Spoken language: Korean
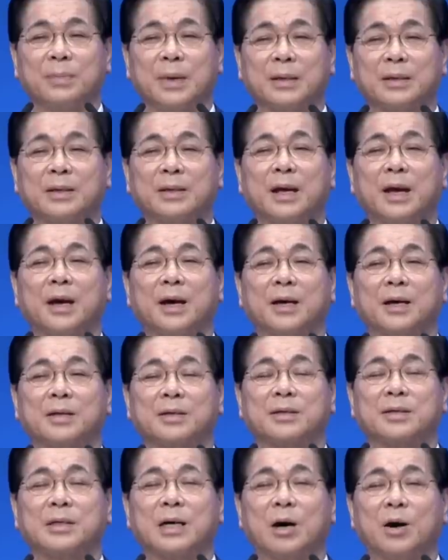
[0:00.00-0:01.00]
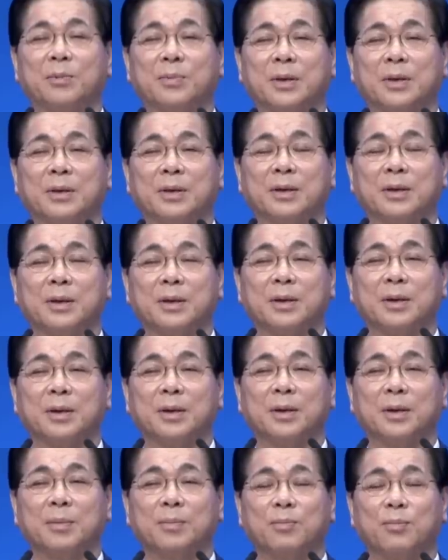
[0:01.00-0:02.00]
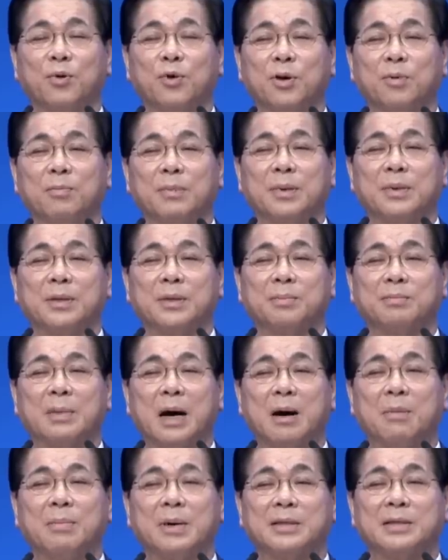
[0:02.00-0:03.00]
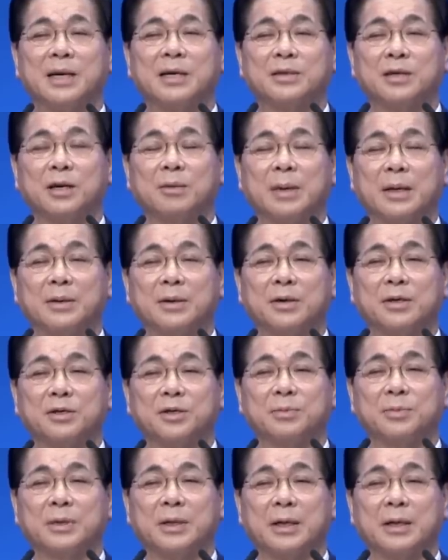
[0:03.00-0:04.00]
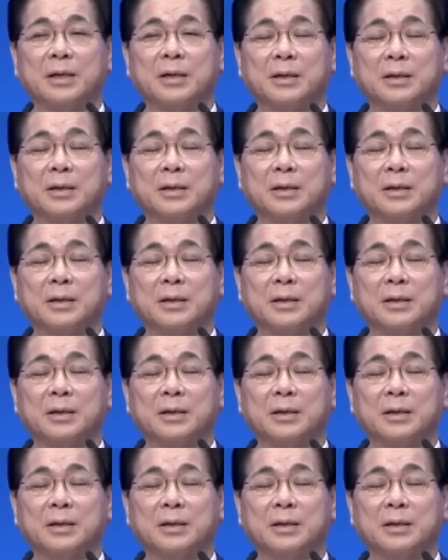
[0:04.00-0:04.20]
대항에서 싸우면 본인만 마음만 상처를 받는 것입니다.